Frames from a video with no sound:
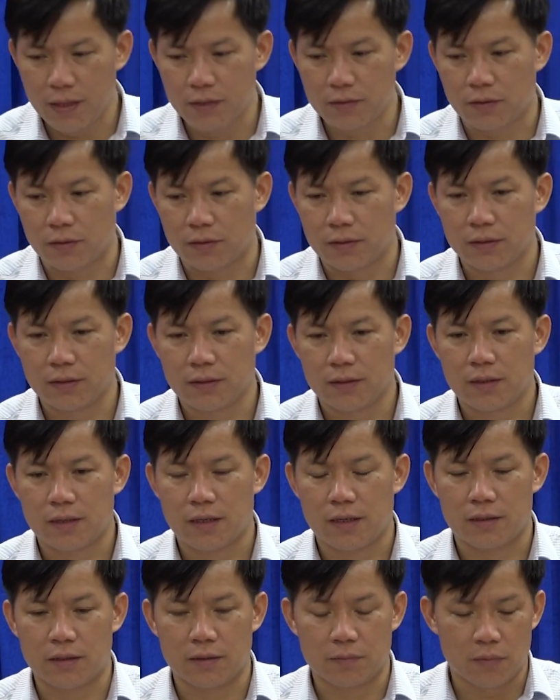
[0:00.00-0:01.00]
trách,
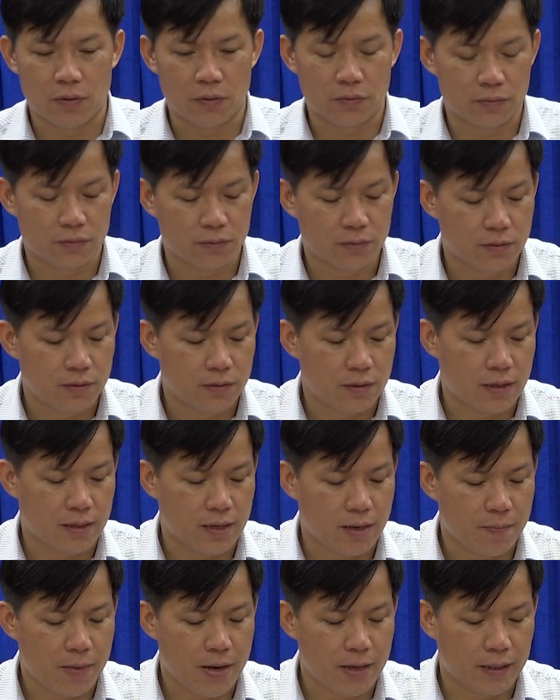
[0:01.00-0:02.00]
giáo viên các nhà trường,
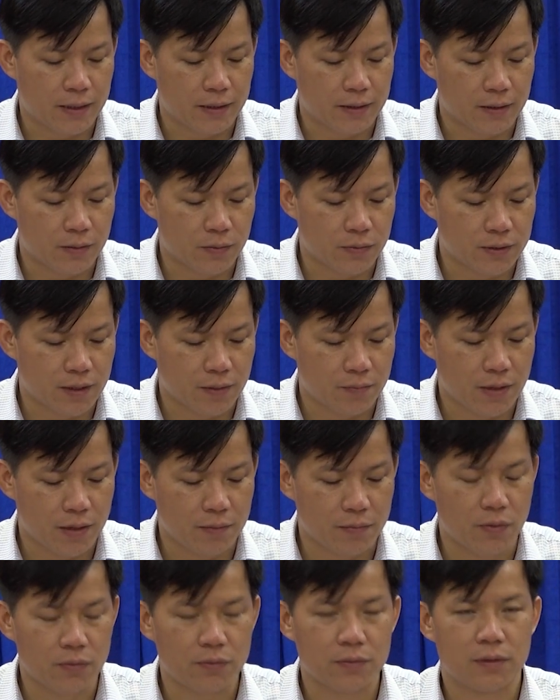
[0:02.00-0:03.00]
cán bộ nhân viên
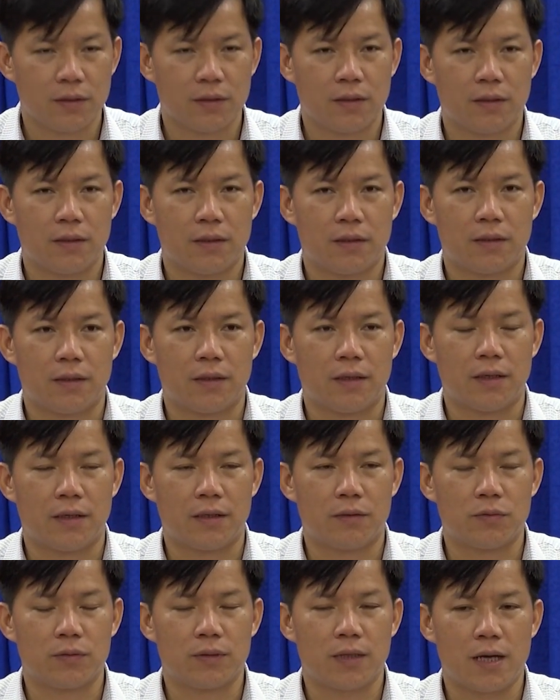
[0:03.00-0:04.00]
trạm y tế, đoàn
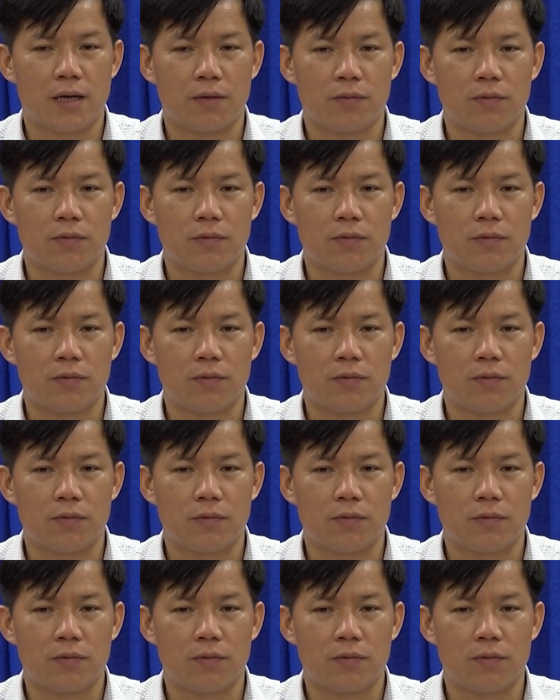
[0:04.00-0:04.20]
viên thanh